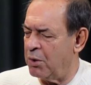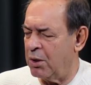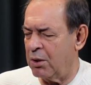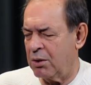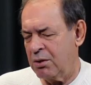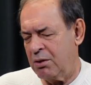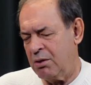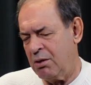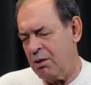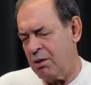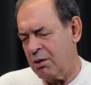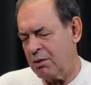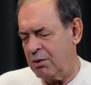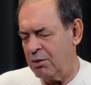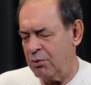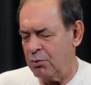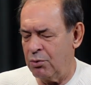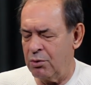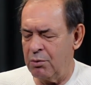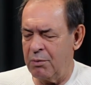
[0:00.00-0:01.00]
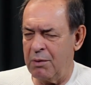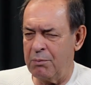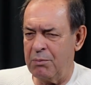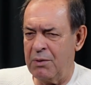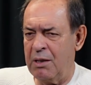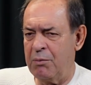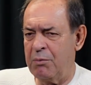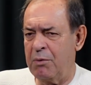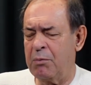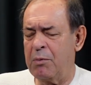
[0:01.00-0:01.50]
Belki de haklıydı onu ben
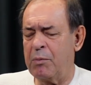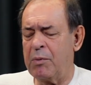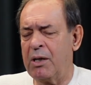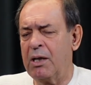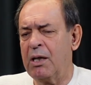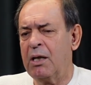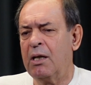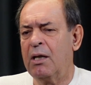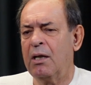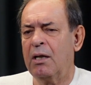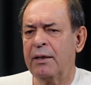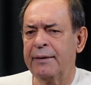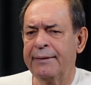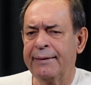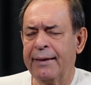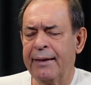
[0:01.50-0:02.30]
bilemem ama evet.